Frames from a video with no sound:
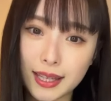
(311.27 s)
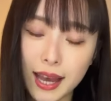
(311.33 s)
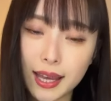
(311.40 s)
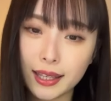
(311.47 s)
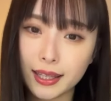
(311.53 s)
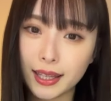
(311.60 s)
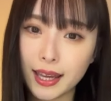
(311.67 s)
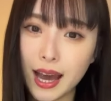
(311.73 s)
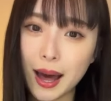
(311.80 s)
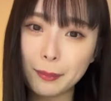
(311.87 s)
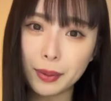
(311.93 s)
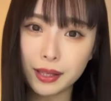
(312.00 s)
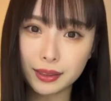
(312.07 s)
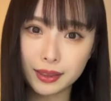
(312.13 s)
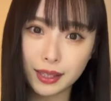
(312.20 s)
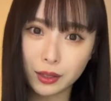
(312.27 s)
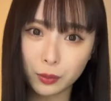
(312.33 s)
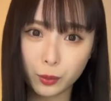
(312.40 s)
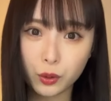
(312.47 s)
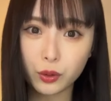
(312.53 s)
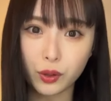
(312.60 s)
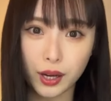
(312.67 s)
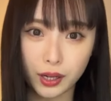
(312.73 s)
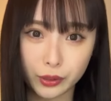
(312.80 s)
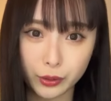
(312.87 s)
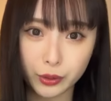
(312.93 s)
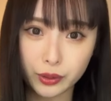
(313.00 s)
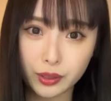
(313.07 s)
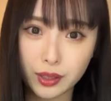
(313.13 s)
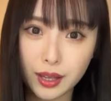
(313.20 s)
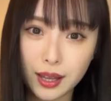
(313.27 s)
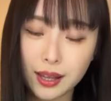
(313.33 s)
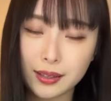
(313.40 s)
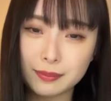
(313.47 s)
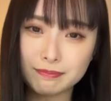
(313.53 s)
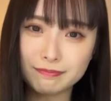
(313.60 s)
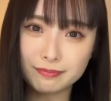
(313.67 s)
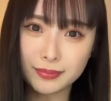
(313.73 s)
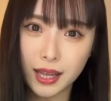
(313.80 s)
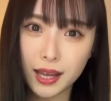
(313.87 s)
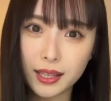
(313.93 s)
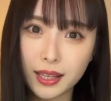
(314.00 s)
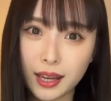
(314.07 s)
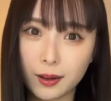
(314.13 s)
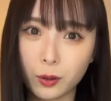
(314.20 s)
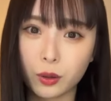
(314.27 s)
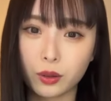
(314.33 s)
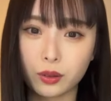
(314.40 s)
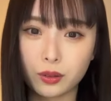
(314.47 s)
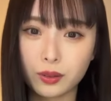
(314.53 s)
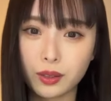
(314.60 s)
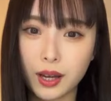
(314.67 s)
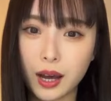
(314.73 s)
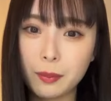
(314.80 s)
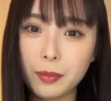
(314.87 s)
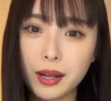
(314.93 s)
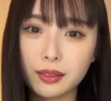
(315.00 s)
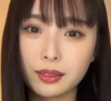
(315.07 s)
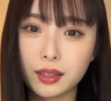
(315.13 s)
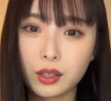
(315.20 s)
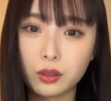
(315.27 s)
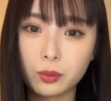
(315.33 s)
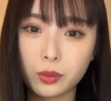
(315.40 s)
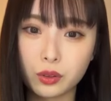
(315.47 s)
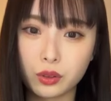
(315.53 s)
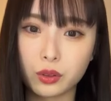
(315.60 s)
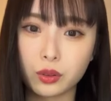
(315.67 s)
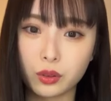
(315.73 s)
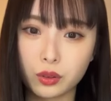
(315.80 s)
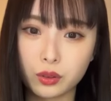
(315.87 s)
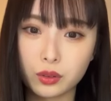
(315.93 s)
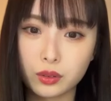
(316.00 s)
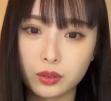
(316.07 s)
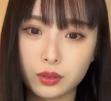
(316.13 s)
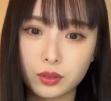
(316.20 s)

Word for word: 最近ハマってるものあるんなんやろハマってるもの